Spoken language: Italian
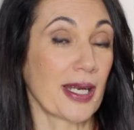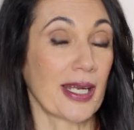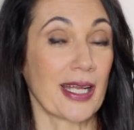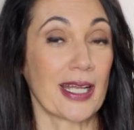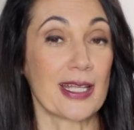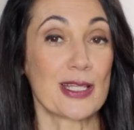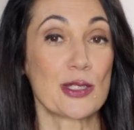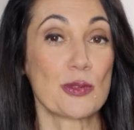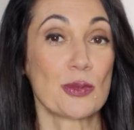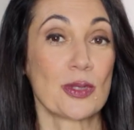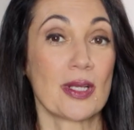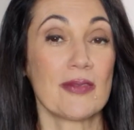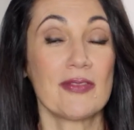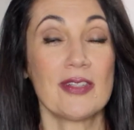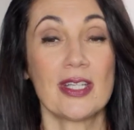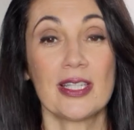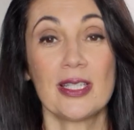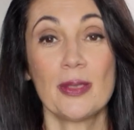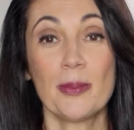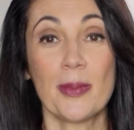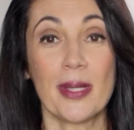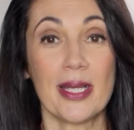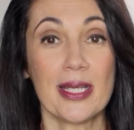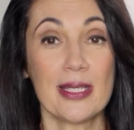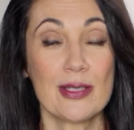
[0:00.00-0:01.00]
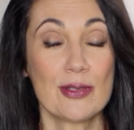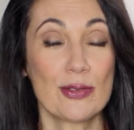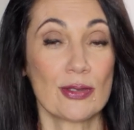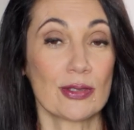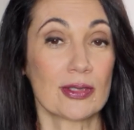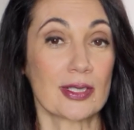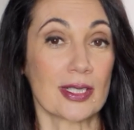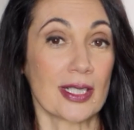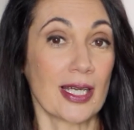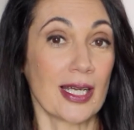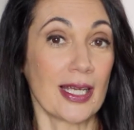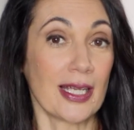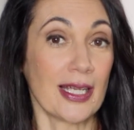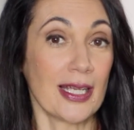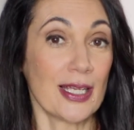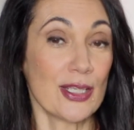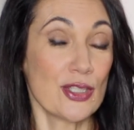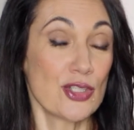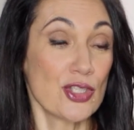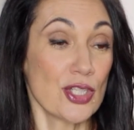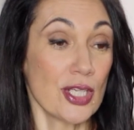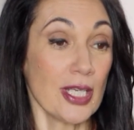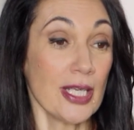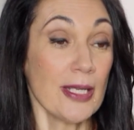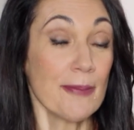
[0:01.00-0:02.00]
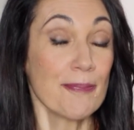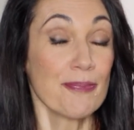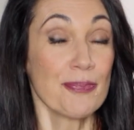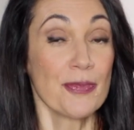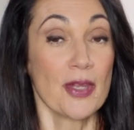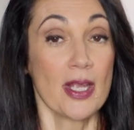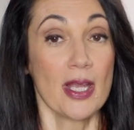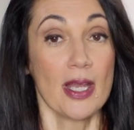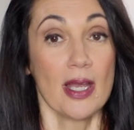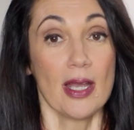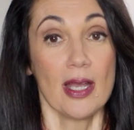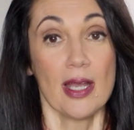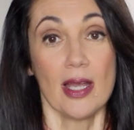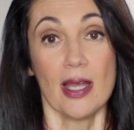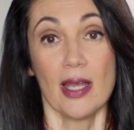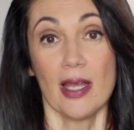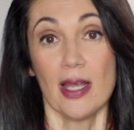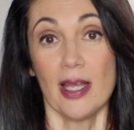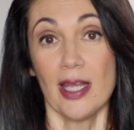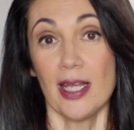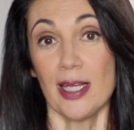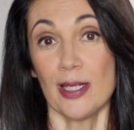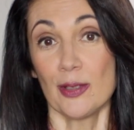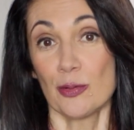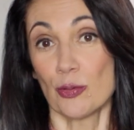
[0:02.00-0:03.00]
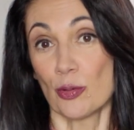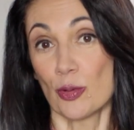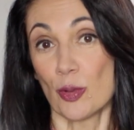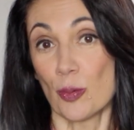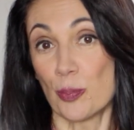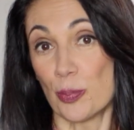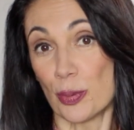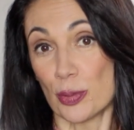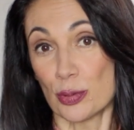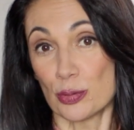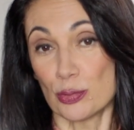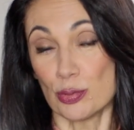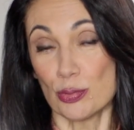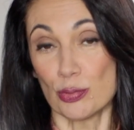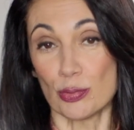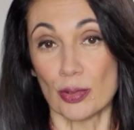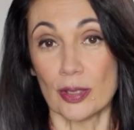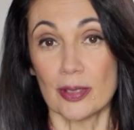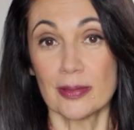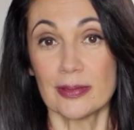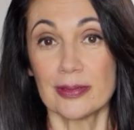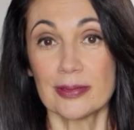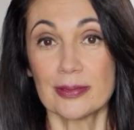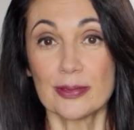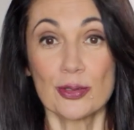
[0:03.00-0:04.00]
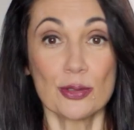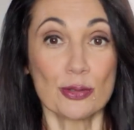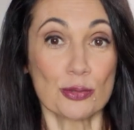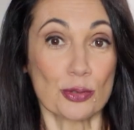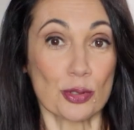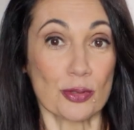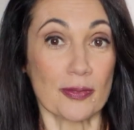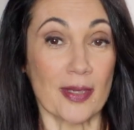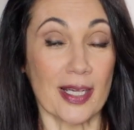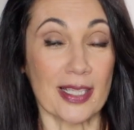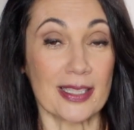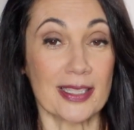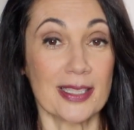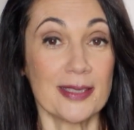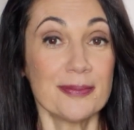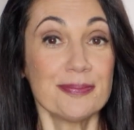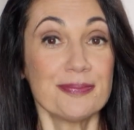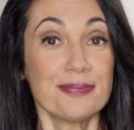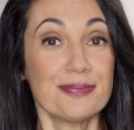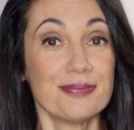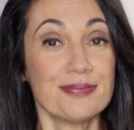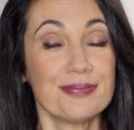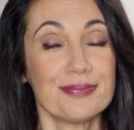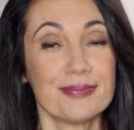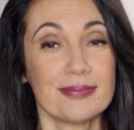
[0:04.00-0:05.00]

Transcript: ragazzi, una via di mezzo tra l'agé e il non opportuno, non trovate?